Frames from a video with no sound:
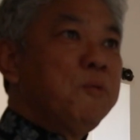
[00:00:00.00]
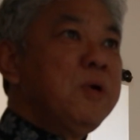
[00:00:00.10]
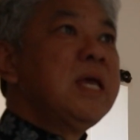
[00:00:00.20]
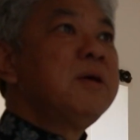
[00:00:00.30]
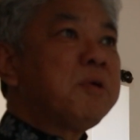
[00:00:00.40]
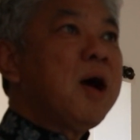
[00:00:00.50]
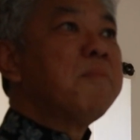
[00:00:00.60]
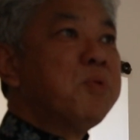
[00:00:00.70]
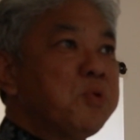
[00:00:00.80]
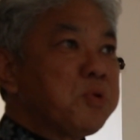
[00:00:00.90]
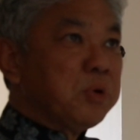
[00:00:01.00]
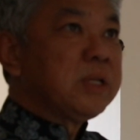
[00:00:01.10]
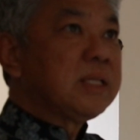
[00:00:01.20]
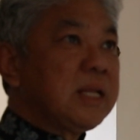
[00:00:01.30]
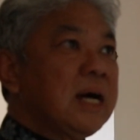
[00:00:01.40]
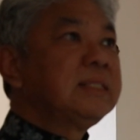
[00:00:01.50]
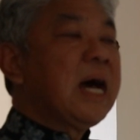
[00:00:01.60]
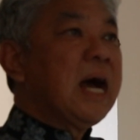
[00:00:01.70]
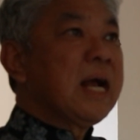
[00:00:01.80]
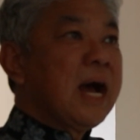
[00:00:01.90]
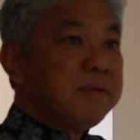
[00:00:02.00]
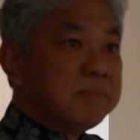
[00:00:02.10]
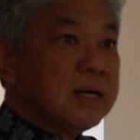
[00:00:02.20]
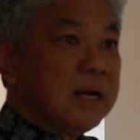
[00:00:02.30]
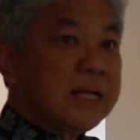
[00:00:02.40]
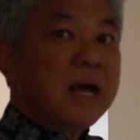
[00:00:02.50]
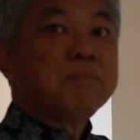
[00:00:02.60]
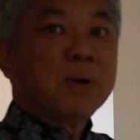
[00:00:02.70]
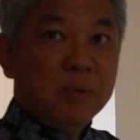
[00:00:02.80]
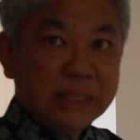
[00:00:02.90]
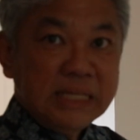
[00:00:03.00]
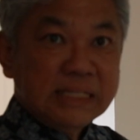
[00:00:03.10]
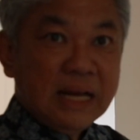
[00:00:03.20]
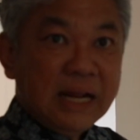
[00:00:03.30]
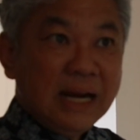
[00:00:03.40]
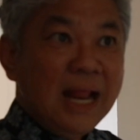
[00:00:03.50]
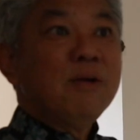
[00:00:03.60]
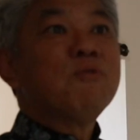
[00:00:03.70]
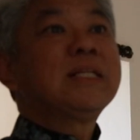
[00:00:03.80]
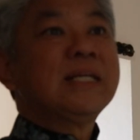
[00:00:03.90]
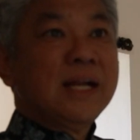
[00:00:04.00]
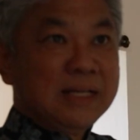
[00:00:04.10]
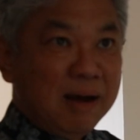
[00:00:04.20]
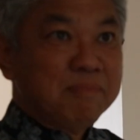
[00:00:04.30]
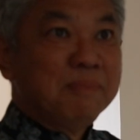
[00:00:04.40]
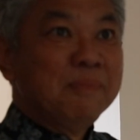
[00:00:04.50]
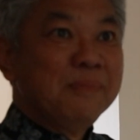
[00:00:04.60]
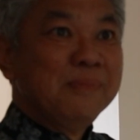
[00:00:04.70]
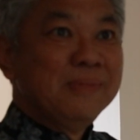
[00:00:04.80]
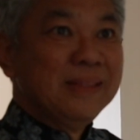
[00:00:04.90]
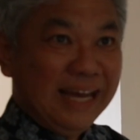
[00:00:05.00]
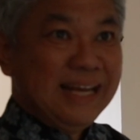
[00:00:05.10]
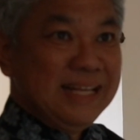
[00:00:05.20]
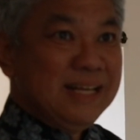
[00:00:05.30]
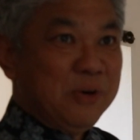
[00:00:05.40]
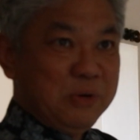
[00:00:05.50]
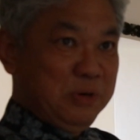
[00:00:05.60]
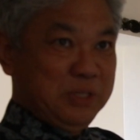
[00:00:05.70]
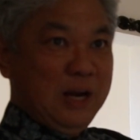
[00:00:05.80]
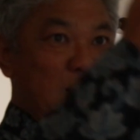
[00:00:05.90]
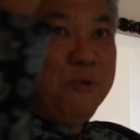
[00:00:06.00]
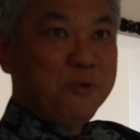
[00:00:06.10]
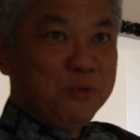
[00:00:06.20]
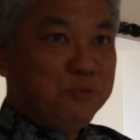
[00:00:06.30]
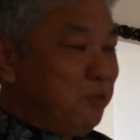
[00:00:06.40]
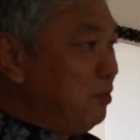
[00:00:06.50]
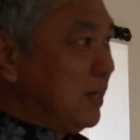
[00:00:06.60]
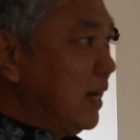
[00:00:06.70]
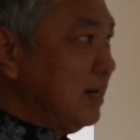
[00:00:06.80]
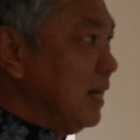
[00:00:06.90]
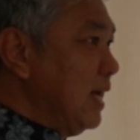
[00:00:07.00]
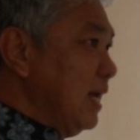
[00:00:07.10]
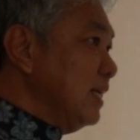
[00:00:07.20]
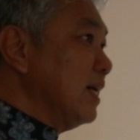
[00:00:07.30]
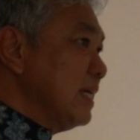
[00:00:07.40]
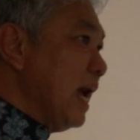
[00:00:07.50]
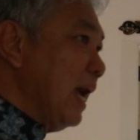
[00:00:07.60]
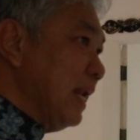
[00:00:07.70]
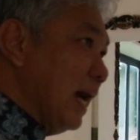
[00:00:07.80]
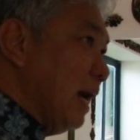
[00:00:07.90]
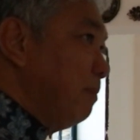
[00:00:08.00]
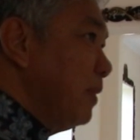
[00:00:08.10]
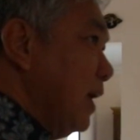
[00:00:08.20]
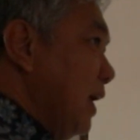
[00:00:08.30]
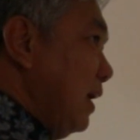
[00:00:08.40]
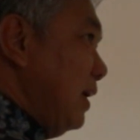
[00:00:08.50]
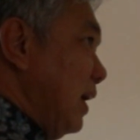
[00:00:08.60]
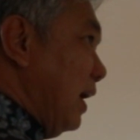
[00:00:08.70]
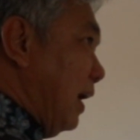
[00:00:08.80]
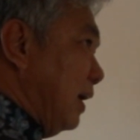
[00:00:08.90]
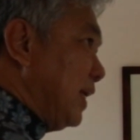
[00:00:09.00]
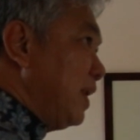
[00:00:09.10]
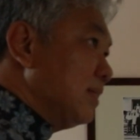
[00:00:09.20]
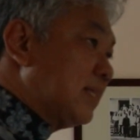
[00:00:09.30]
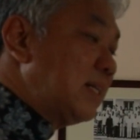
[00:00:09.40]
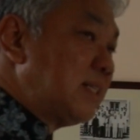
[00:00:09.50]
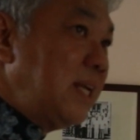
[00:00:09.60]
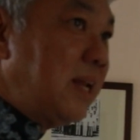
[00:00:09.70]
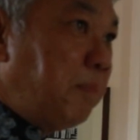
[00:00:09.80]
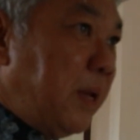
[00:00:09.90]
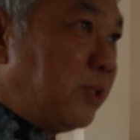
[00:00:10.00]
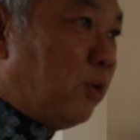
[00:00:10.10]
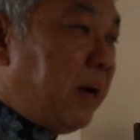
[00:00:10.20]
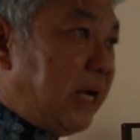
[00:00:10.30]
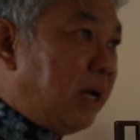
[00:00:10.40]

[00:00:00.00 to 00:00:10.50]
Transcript: วีระบุรุษทั้งทางการองและทางประวัติศาสตร์ และวัฒนธรรมนะคนก็จะเล่าท่านเยอะแยะนะครับ ท่านท่านสิ้นในปี 2502